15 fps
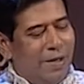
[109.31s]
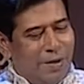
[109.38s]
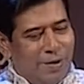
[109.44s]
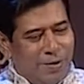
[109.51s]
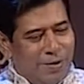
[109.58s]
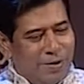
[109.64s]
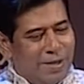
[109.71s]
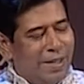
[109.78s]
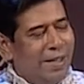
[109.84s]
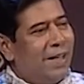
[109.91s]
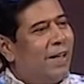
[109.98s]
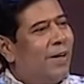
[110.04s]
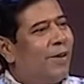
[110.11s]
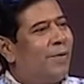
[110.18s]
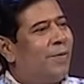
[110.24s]
হয়তো সেরি
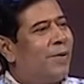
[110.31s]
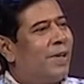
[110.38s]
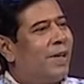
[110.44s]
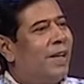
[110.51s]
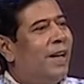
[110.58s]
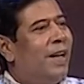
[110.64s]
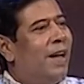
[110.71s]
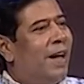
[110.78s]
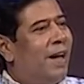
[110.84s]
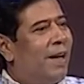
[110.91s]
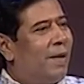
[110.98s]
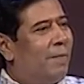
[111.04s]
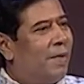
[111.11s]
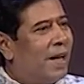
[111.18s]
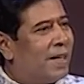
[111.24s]
খাওয়ার পরে
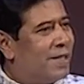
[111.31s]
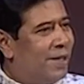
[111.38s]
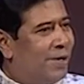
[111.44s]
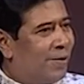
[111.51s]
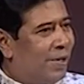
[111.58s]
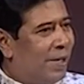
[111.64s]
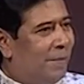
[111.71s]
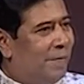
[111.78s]
আর ব্রাশই করলাম